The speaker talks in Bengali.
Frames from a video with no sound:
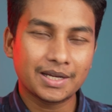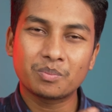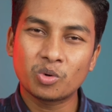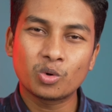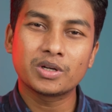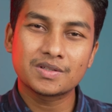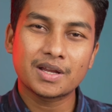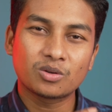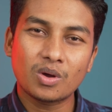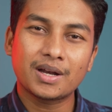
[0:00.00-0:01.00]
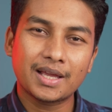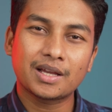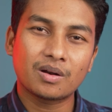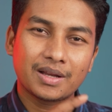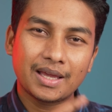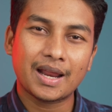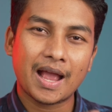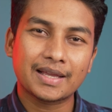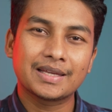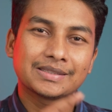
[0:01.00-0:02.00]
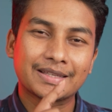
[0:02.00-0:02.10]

এটা পোকো ডিজাইন করে নাই কারণ এর আগে